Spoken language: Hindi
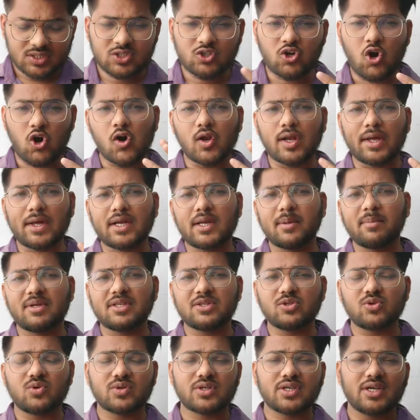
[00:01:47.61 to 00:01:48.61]
कॉल आना
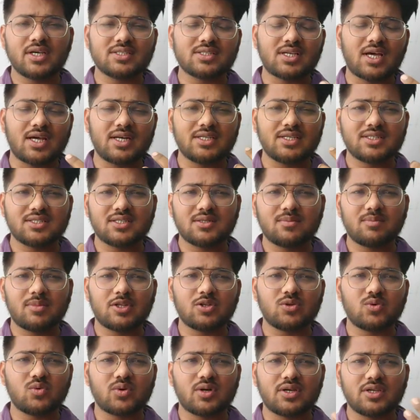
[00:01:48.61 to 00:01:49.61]
बंद हो गया सारी चीज़ें
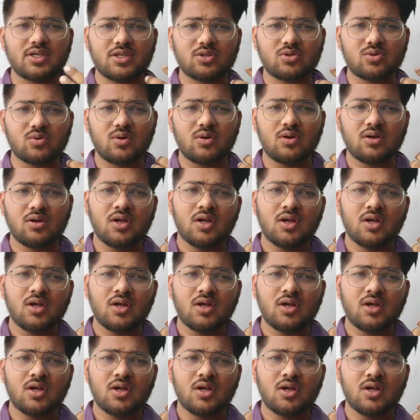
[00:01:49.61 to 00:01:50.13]
बंद हो गई हैं तो